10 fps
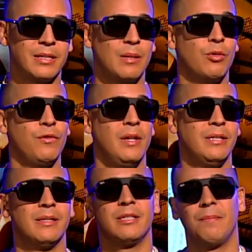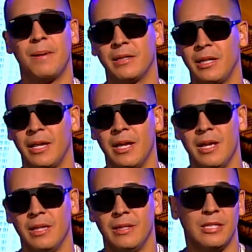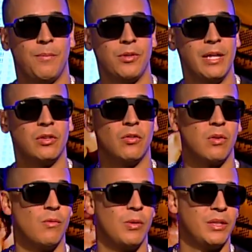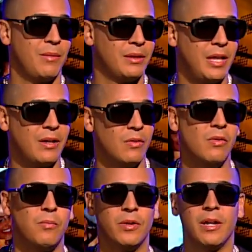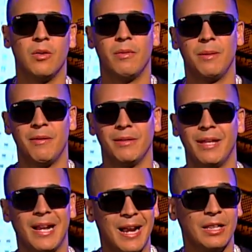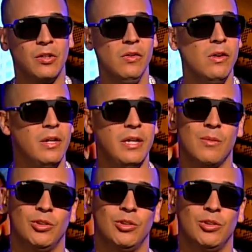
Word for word: que estamos felices de ser parte de ese proyecto, como guatemalteco, poner el nombre de mi bandera en alto y